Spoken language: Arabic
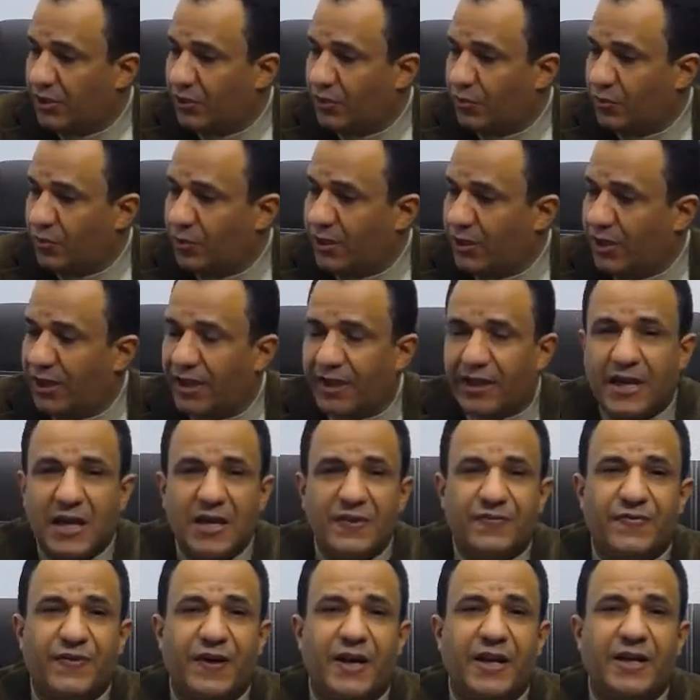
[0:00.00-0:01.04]

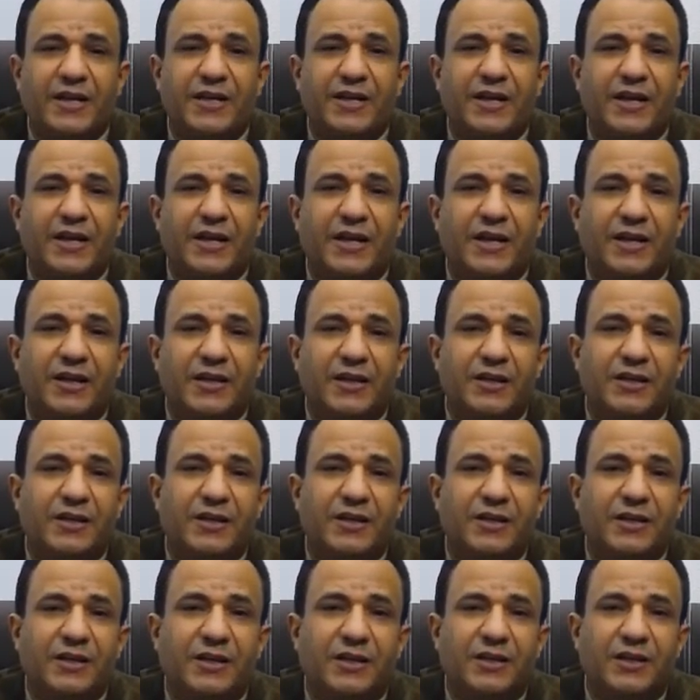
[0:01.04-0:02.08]
وكيف أن
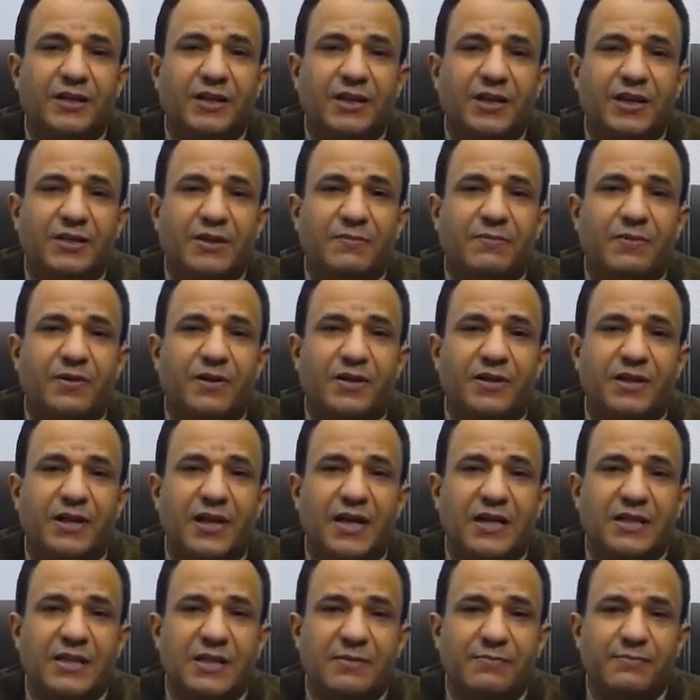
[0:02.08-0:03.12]
عبارة
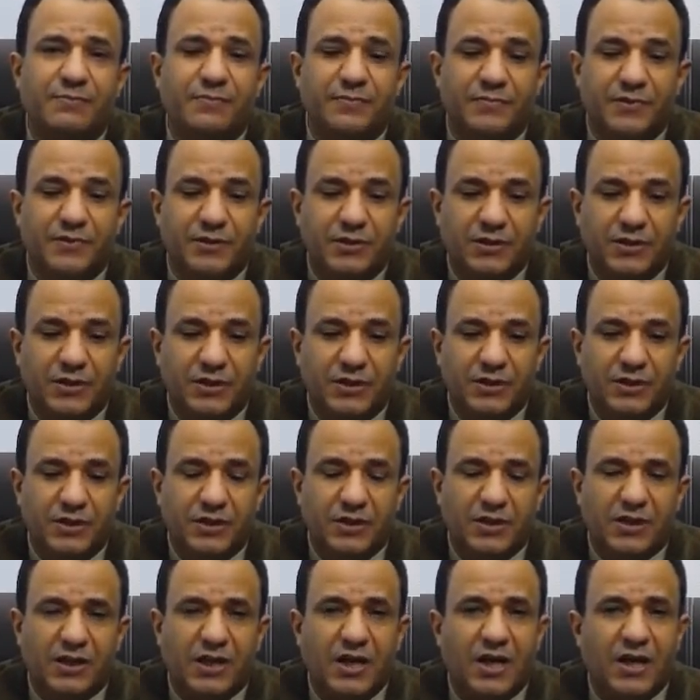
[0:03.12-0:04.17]
الأدب
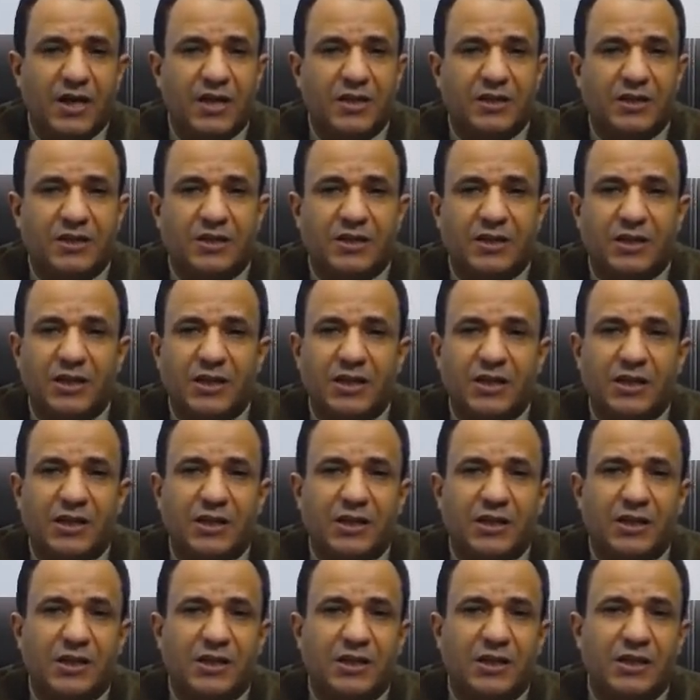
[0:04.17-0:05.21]
كانت آه،
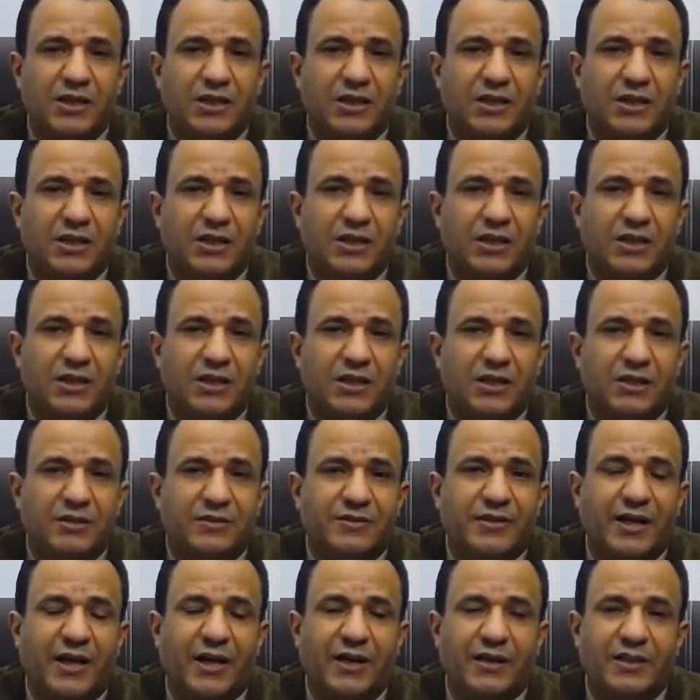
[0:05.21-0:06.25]
آه،
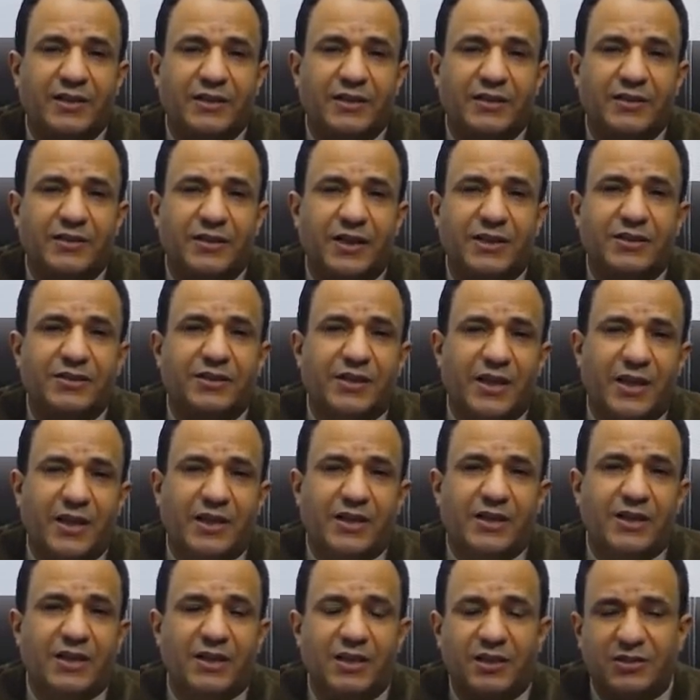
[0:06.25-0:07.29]
تعني
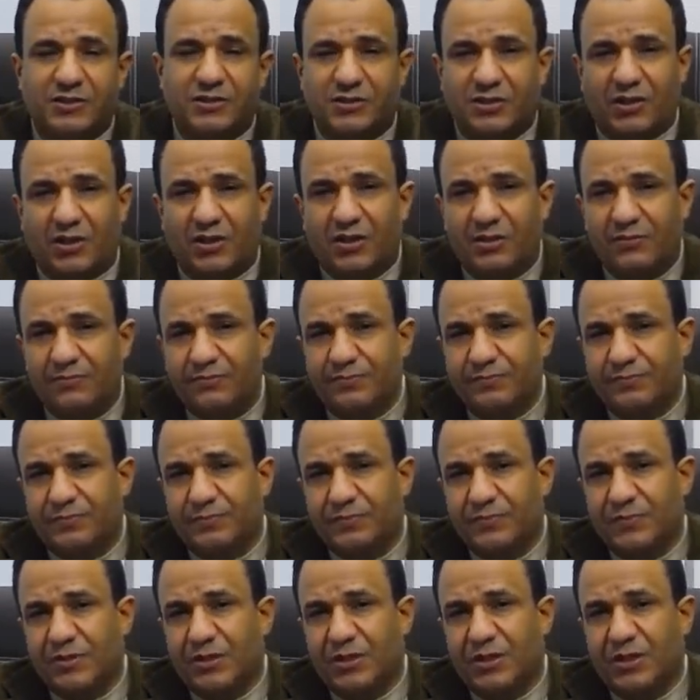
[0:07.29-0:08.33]
الداعي إلى الطعام
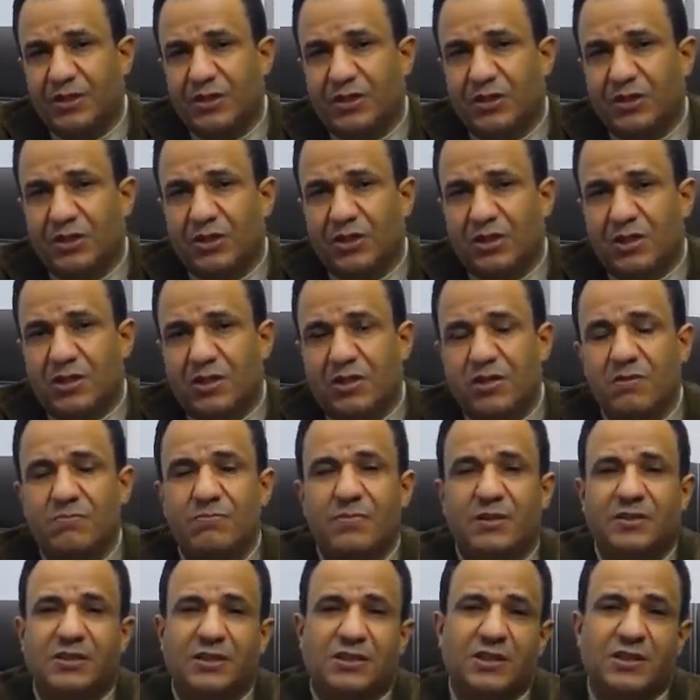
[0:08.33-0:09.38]
ثم
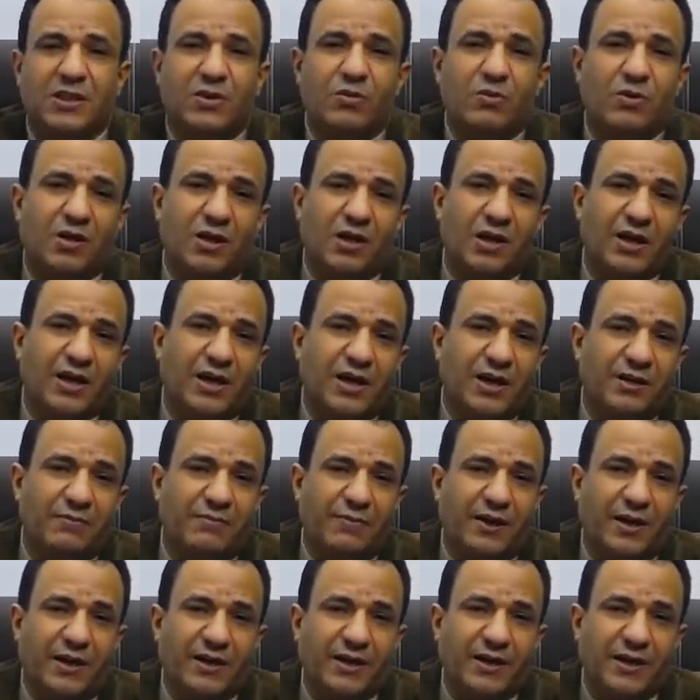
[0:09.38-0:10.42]
تطور
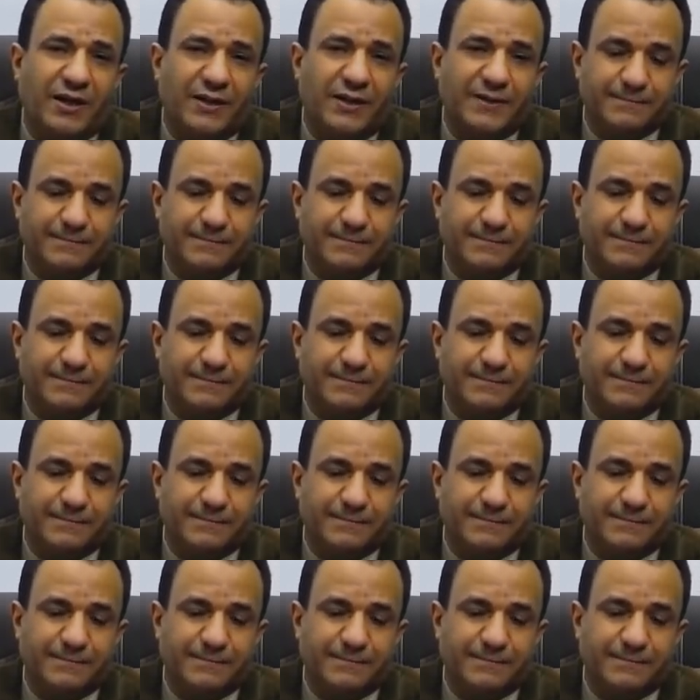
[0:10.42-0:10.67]
المعنى